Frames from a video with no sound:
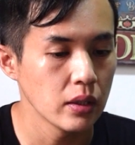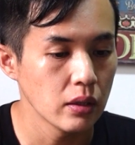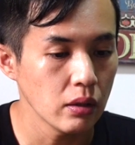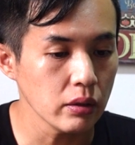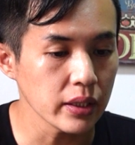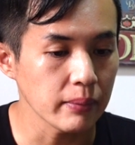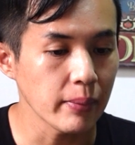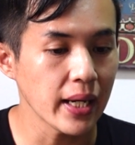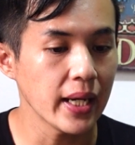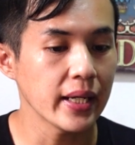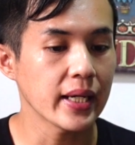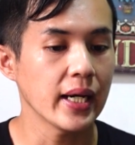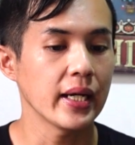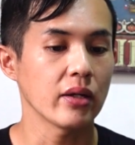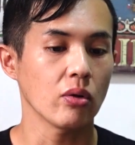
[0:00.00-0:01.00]
これで
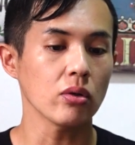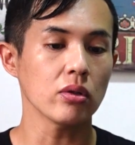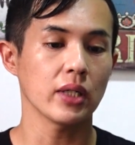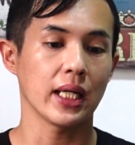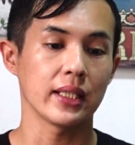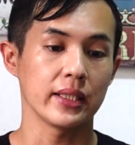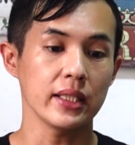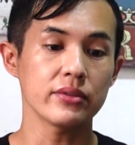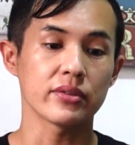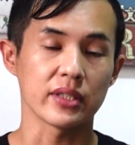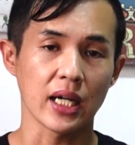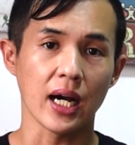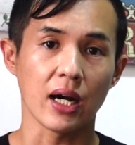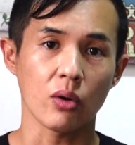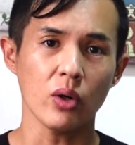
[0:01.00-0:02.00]
毎回のことなんです
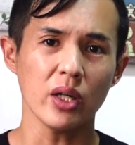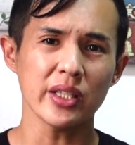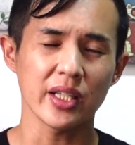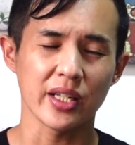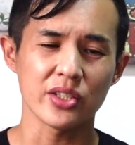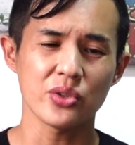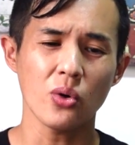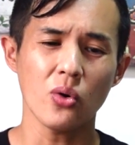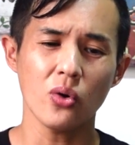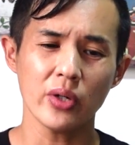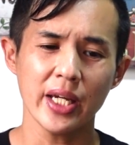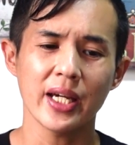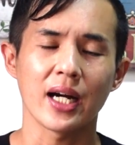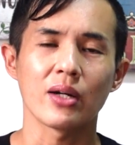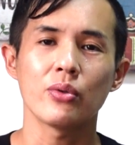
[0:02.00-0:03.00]
が、こうやってね、証
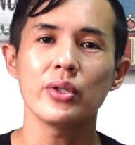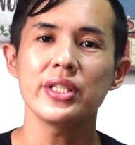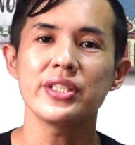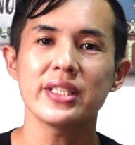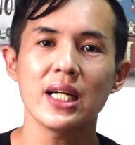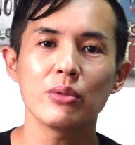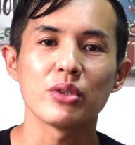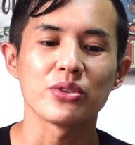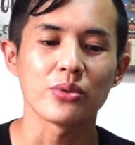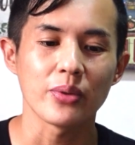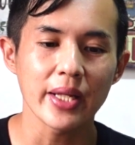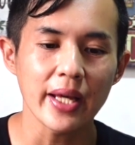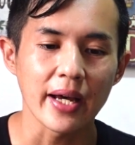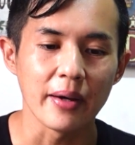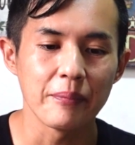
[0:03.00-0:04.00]
言が食い違うんですよ
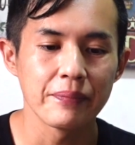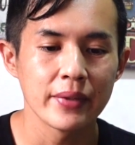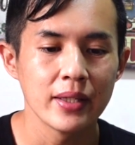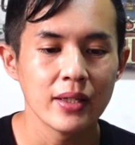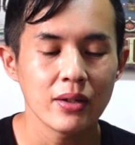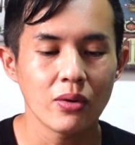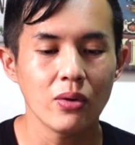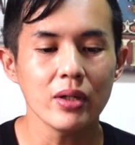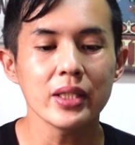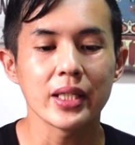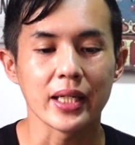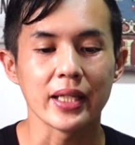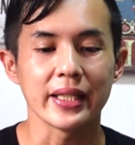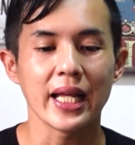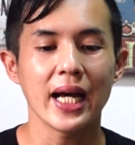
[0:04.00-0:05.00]
ね。これで
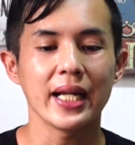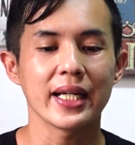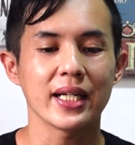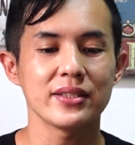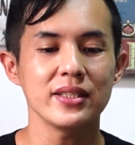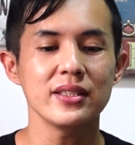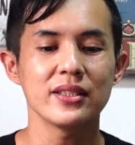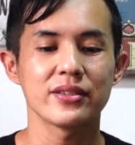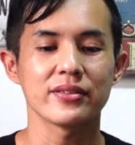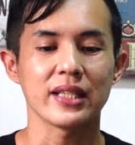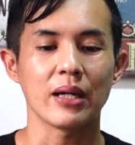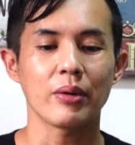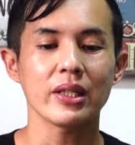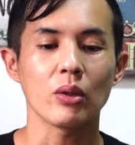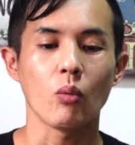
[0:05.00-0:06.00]
ね、何が真実
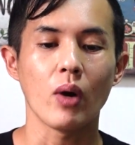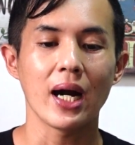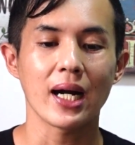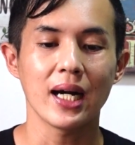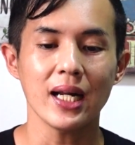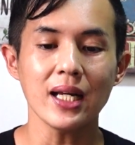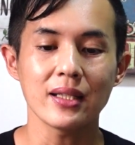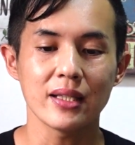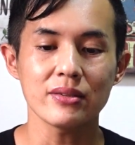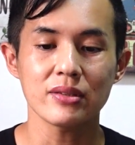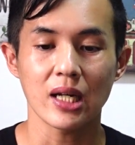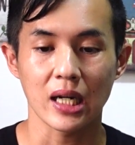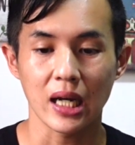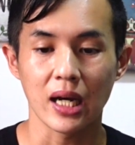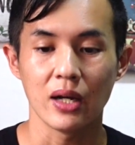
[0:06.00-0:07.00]
なのかってわからんです
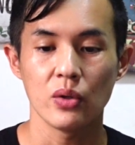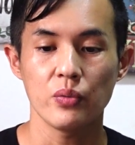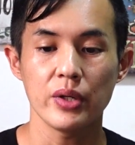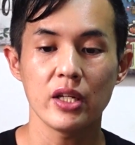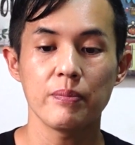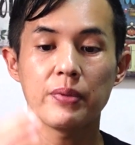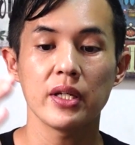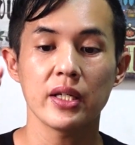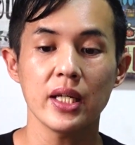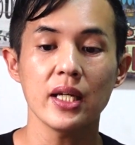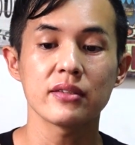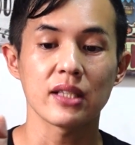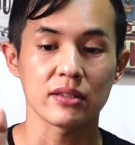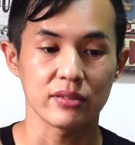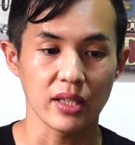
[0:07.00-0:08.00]
から、フィリピン
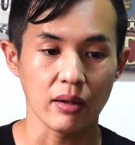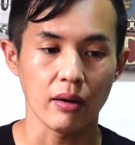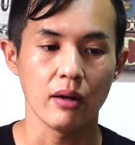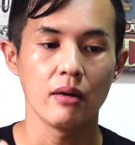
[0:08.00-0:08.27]
警察では